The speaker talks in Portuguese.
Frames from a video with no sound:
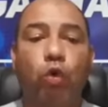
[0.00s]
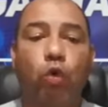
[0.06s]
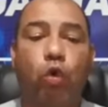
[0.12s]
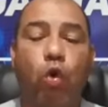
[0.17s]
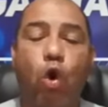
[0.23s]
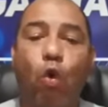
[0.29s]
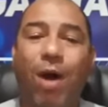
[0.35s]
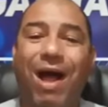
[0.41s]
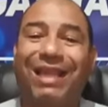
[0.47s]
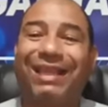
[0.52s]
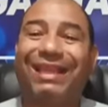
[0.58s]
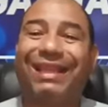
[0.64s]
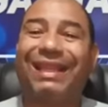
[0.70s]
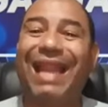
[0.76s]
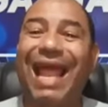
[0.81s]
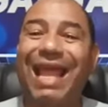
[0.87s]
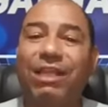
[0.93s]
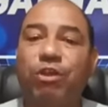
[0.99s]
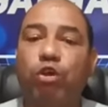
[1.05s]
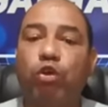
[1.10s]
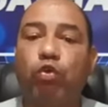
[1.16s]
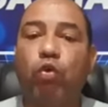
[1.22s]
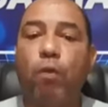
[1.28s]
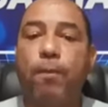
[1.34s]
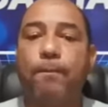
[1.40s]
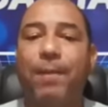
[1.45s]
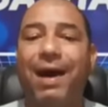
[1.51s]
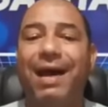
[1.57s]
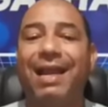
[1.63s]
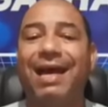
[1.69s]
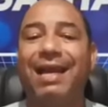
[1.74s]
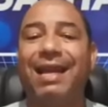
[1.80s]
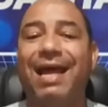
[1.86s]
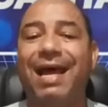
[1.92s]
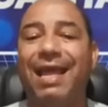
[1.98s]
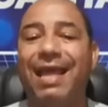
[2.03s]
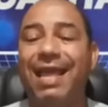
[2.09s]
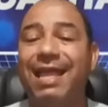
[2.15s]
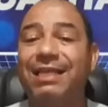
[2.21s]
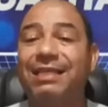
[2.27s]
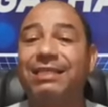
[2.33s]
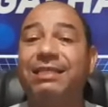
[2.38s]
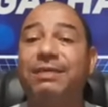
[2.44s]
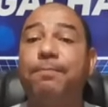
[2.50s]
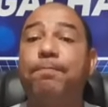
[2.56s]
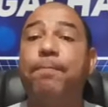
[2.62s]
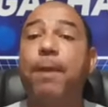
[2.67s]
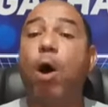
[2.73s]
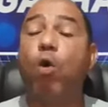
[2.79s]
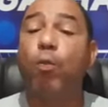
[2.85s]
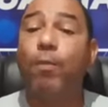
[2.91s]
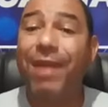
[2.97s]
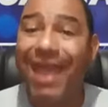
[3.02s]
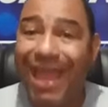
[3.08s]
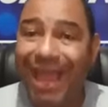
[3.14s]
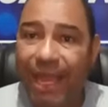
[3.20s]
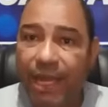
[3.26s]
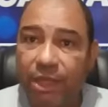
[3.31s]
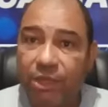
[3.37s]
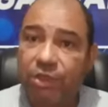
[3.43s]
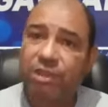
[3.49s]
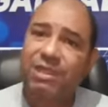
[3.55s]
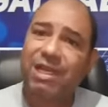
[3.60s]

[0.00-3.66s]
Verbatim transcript: com Atlético Paranaense e Palmeiras.